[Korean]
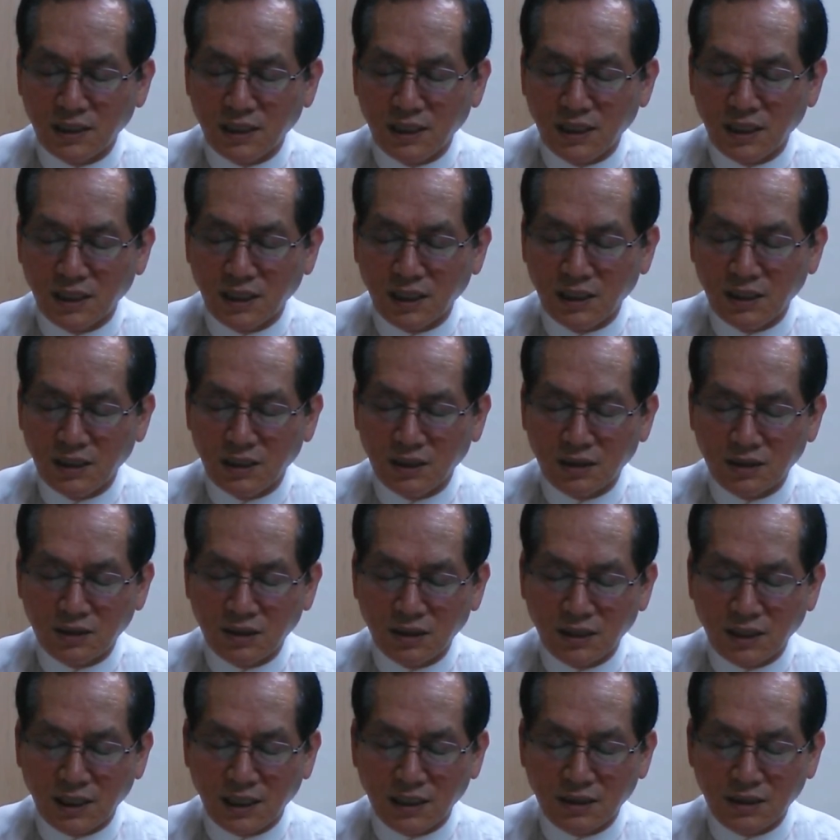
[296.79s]
대개
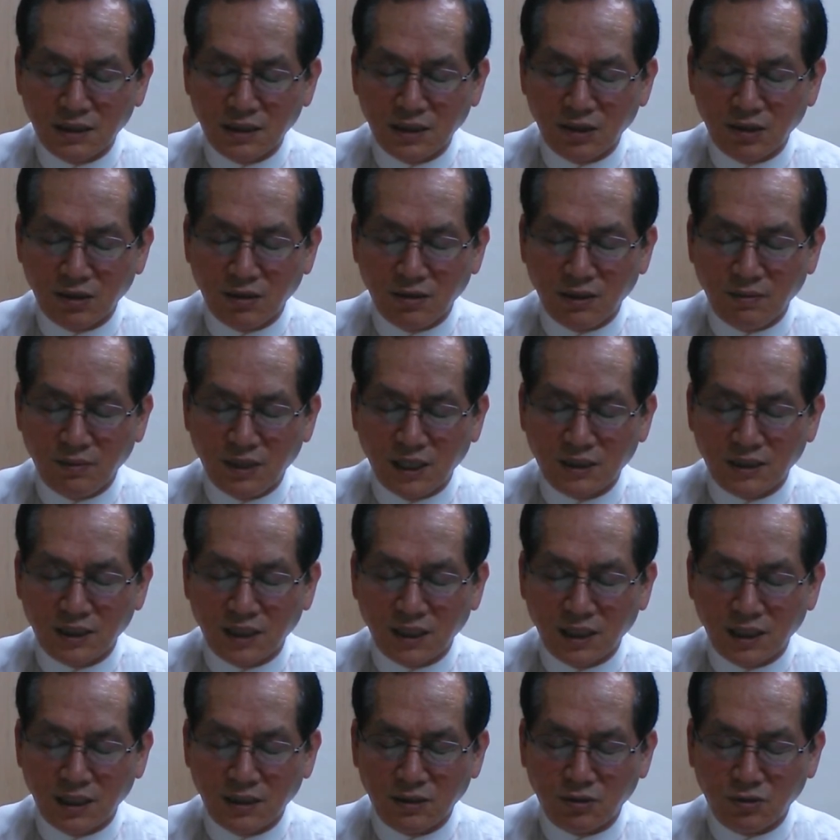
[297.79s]
영적 가르침과
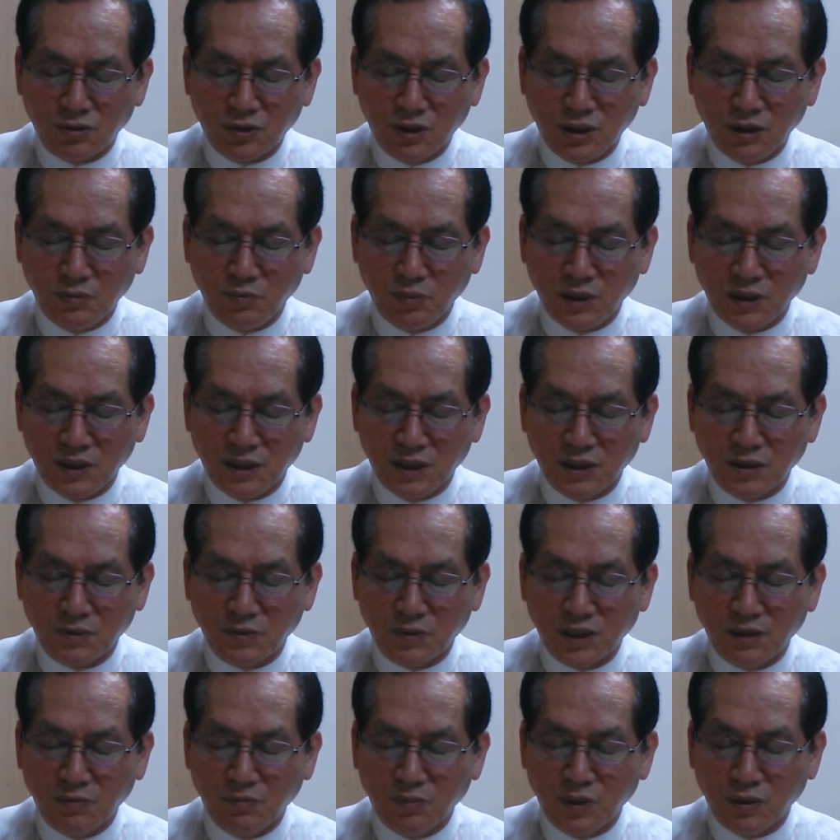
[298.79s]
마찬가지로 시편
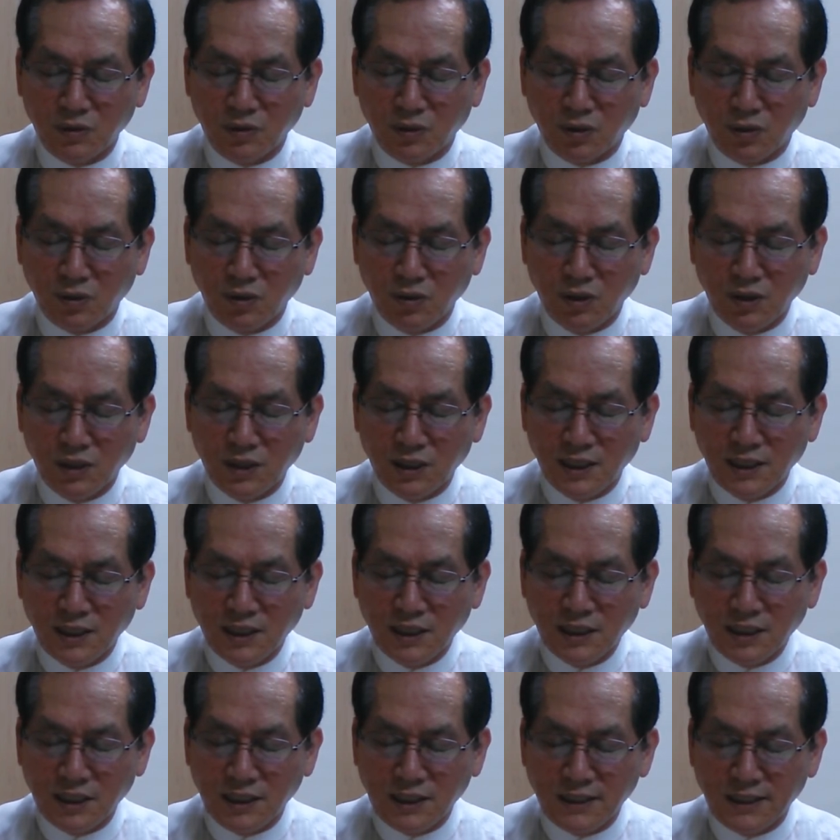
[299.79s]
23편도
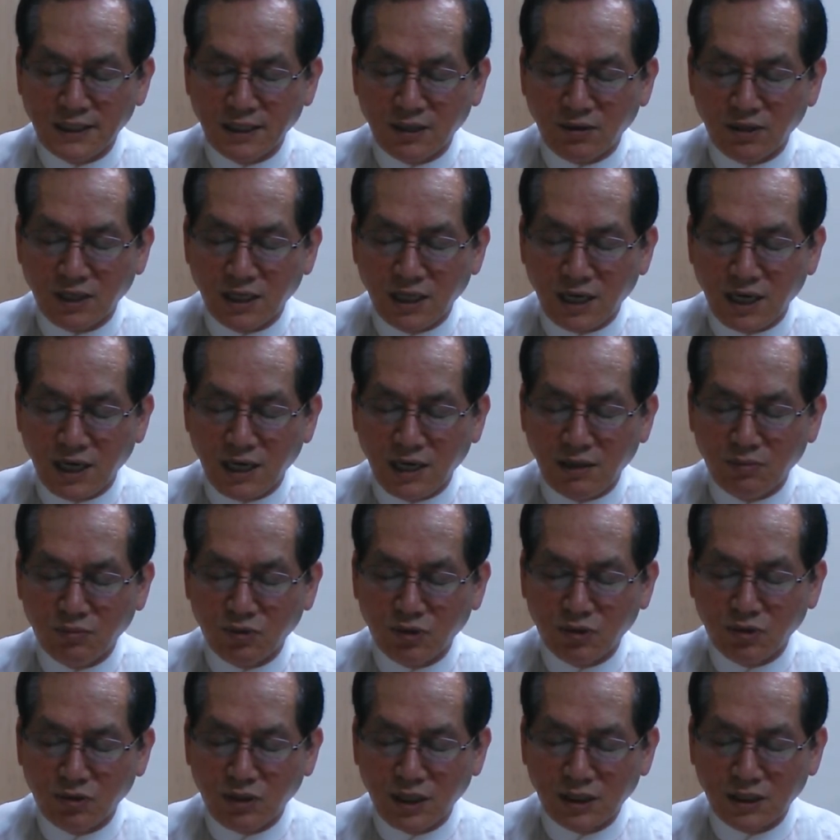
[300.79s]
실생활에
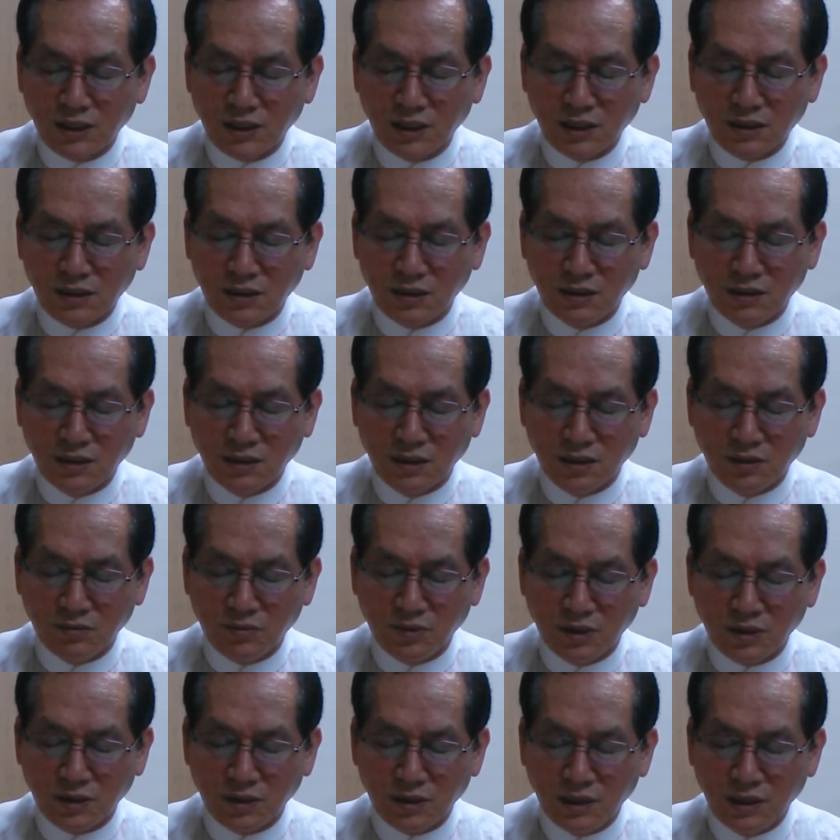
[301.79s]
아무런 확실한 근거
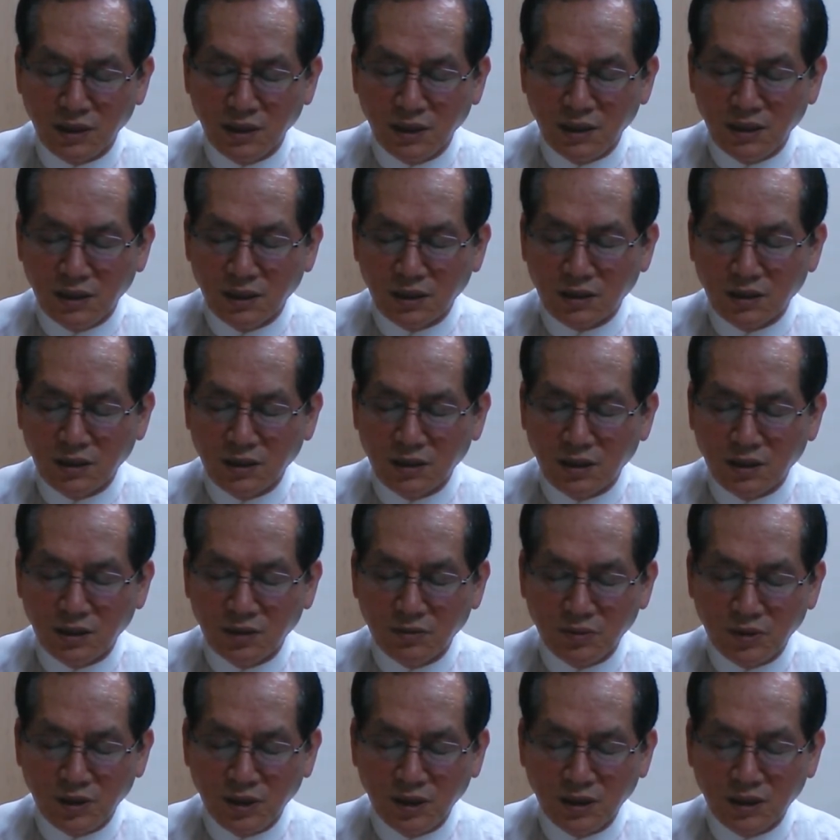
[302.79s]
없이 근거
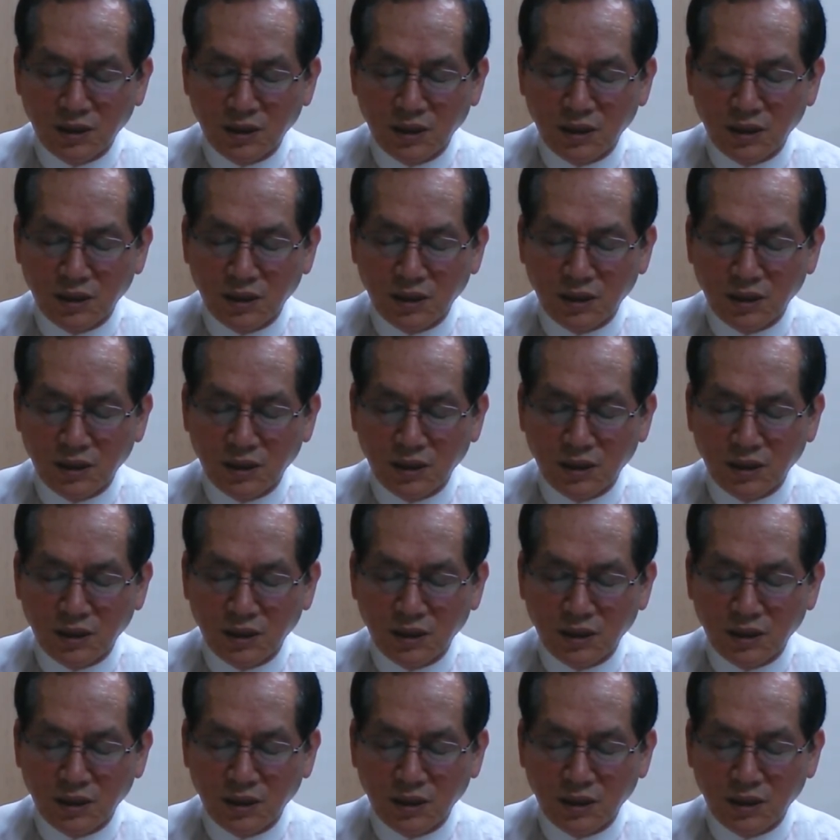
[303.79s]
없이